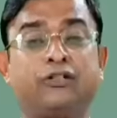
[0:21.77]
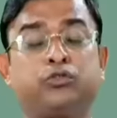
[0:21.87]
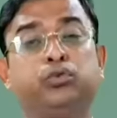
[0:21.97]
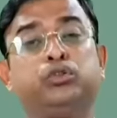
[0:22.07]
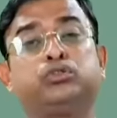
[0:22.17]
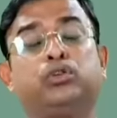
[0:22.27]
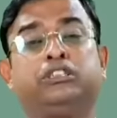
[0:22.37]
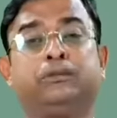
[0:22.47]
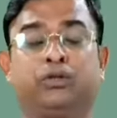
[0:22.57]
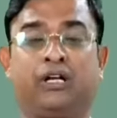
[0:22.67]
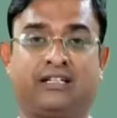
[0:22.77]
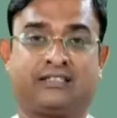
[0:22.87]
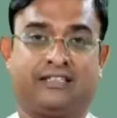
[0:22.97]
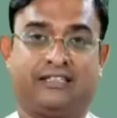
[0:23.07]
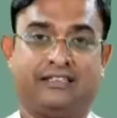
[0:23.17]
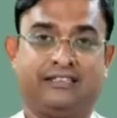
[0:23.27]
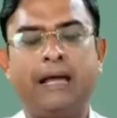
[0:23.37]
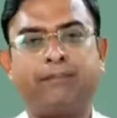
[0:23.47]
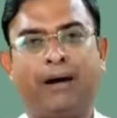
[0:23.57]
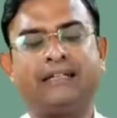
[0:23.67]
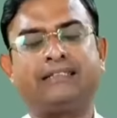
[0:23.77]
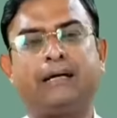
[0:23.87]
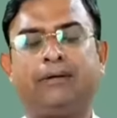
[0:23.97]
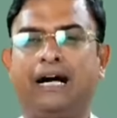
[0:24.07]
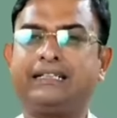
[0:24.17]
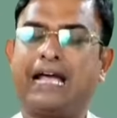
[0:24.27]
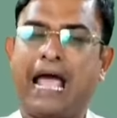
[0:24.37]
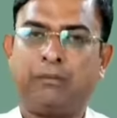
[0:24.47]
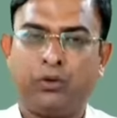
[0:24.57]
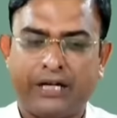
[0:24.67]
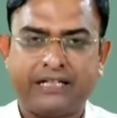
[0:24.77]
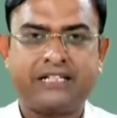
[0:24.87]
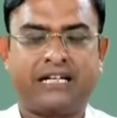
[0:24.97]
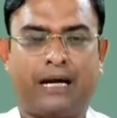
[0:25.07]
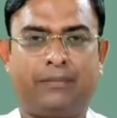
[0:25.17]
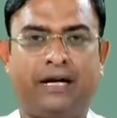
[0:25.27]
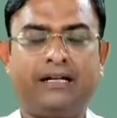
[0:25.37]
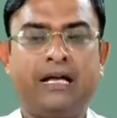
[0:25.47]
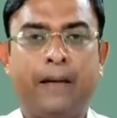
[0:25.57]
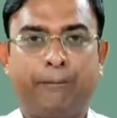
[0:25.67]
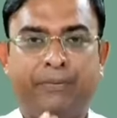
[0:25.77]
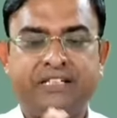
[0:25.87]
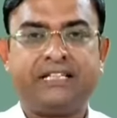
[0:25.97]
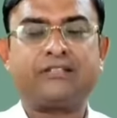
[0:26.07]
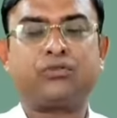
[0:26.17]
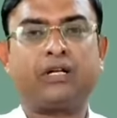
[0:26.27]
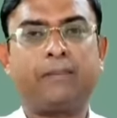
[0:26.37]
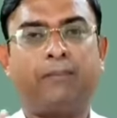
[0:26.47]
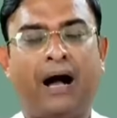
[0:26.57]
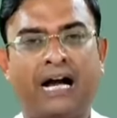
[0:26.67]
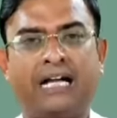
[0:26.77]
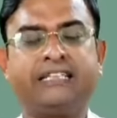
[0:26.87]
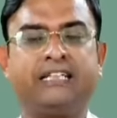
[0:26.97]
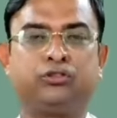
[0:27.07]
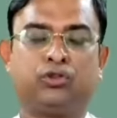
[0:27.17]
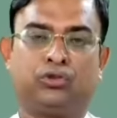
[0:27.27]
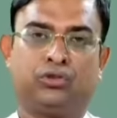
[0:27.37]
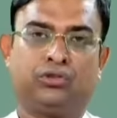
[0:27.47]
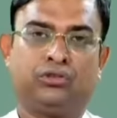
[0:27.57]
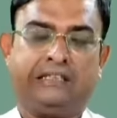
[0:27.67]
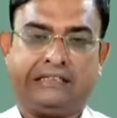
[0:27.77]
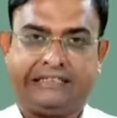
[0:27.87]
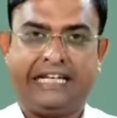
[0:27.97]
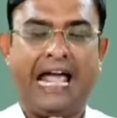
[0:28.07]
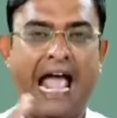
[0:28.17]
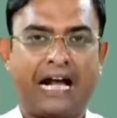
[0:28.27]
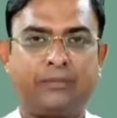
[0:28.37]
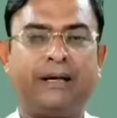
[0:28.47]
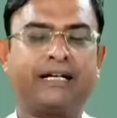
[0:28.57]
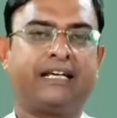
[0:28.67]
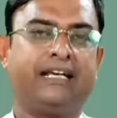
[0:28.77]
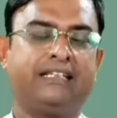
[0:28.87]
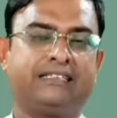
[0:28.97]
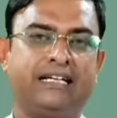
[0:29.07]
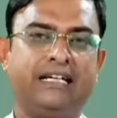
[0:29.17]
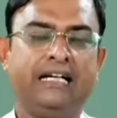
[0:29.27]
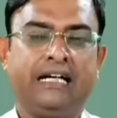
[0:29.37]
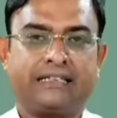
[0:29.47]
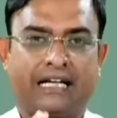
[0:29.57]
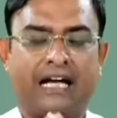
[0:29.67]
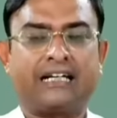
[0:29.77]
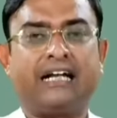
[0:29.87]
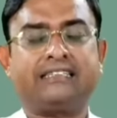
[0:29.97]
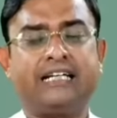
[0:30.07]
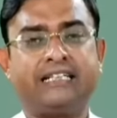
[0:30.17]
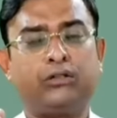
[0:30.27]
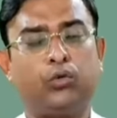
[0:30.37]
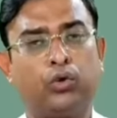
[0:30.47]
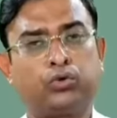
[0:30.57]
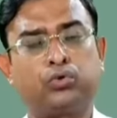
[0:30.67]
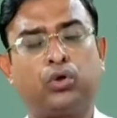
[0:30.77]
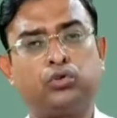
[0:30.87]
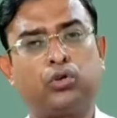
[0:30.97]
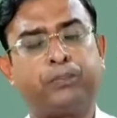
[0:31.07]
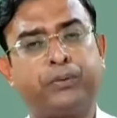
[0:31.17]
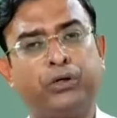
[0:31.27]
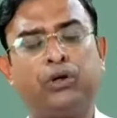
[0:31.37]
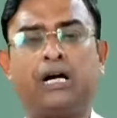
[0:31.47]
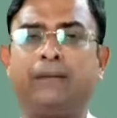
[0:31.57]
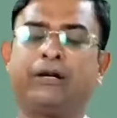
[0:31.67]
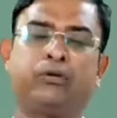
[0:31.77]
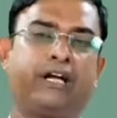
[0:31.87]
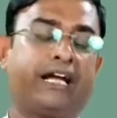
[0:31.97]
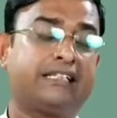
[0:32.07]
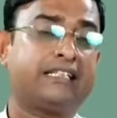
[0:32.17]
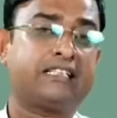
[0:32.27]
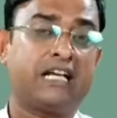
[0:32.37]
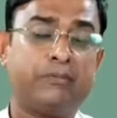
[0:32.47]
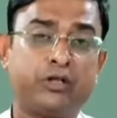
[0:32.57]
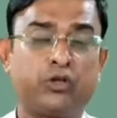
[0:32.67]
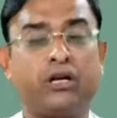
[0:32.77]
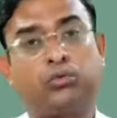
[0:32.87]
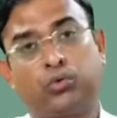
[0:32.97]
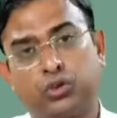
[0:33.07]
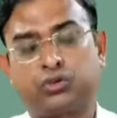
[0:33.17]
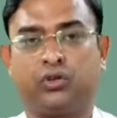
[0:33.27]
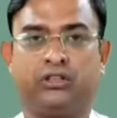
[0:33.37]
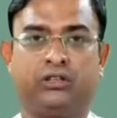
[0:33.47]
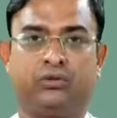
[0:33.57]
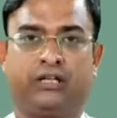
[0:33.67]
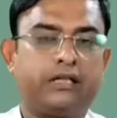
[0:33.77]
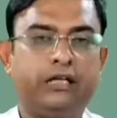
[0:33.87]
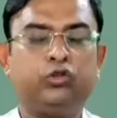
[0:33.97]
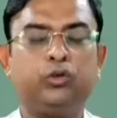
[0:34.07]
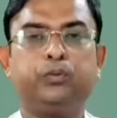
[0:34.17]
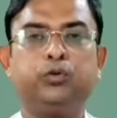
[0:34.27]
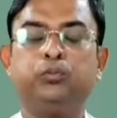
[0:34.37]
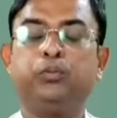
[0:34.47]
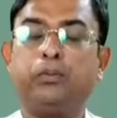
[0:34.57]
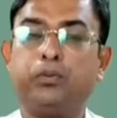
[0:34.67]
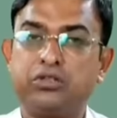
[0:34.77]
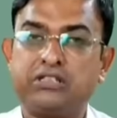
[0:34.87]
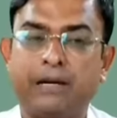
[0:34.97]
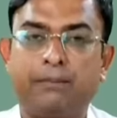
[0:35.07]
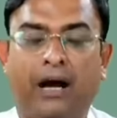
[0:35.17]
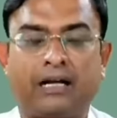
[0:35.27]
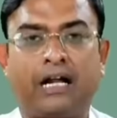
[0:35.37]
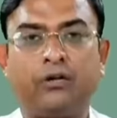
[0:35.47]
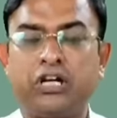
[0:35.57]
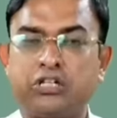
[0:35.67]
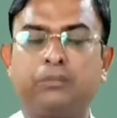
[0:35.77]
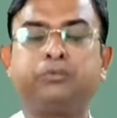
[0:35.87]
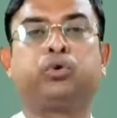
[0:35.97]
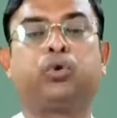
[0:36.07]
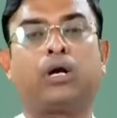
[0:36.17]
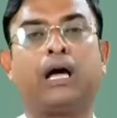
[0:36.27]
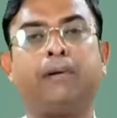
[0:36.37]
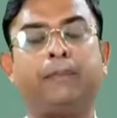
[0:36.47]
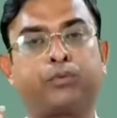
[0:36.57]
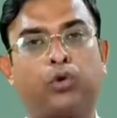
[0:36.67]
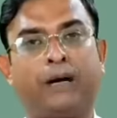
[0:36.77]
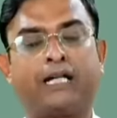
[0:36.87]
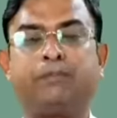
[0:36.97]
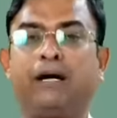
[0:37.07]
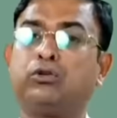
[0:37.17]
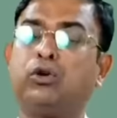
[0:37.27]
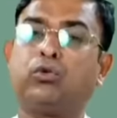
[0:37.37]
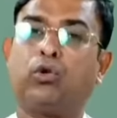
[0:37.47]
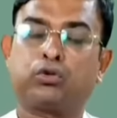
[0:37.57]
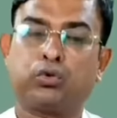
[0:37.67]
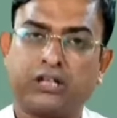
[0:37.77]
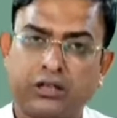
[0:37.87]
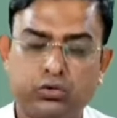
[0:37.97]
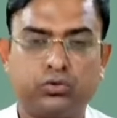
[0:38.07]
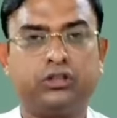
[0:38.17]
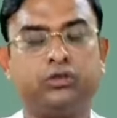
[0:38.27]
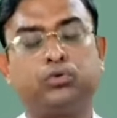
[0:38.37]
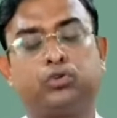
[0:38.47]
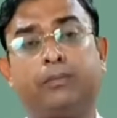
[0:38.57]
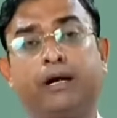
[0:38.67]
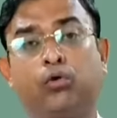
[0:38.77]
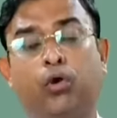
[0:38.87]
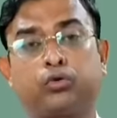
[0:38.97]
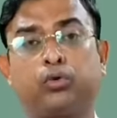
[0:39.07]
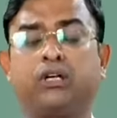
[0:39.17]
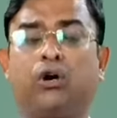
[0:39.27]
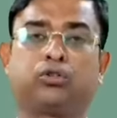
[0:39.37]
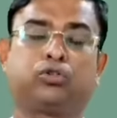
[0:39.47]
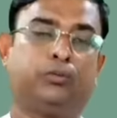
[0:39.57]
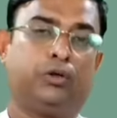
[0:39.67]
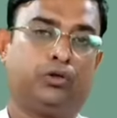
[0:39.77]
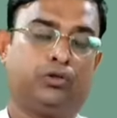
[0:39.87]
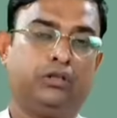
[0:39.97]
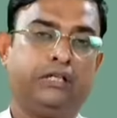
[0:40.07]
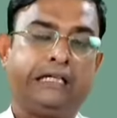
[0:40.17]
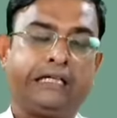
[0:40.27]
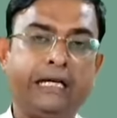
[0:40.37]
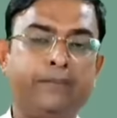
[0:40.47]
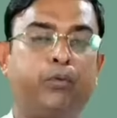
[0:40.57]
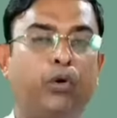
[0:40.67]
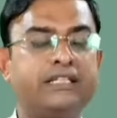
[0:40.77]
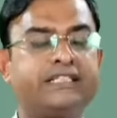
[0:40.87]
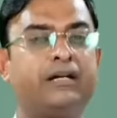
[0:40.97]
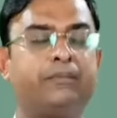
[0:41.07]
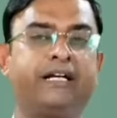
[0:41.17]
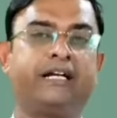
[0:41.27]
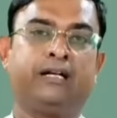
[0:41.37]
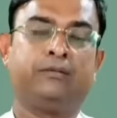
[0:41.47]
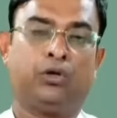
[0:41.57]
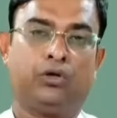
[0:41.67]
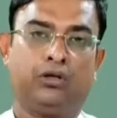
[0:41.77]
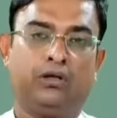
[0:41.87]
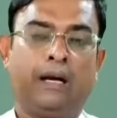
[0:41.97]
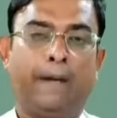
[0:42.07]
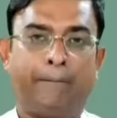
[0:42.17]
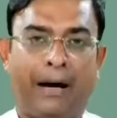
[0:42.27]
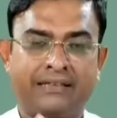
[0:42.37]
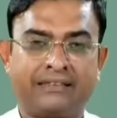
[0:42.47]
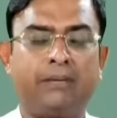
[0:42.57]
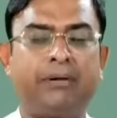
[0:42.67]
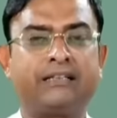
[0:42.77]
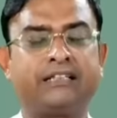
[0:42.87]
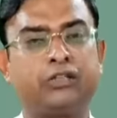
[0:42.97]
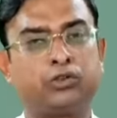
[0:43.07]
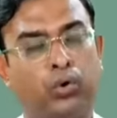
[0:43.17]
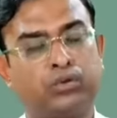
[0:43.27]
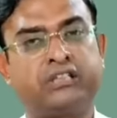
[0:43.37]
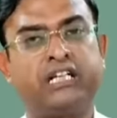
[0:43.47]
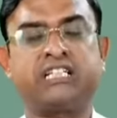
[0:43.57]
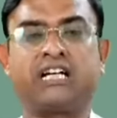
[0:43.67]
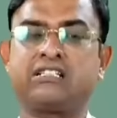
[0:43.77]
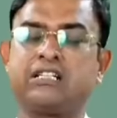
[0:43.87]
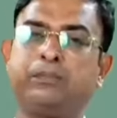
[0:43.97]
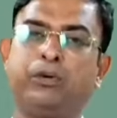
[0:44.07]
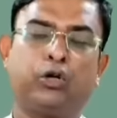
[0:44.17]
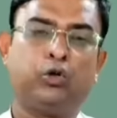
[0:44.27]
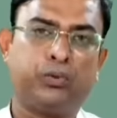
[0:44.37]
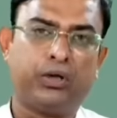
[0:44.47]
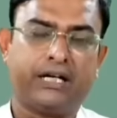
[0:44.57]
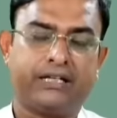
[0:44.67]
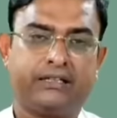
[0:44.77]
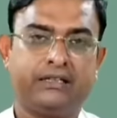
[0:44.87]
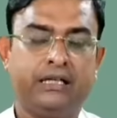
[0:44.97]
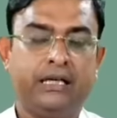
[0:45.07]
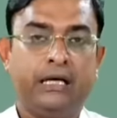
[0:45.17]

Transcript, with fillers: গ্রাসে সুস্থ জীবন হাসে এই পান্তা ভাত এমন একটি খাবার বিশেষ করে বাঙালিদের জন্য যে একবার খেয়েছে তার কাছে এটি অত্যন্ত প্রিয় খাবার হয়ে গেছে সে বিষয়ে কোনো সন্দেহ নেই কিন্তু পূর্বপুরুষদের বানানো এসব ছড়া বা প্রবাদ বাক্য কতটা যুক্তিযুক্ত বা কতটা অর্থবহ কি বলছেন বিজ্ঞানী মহল পান্তা ভাত কি সত্যিই স্বাস্থ্যের পক্ষে উপকারী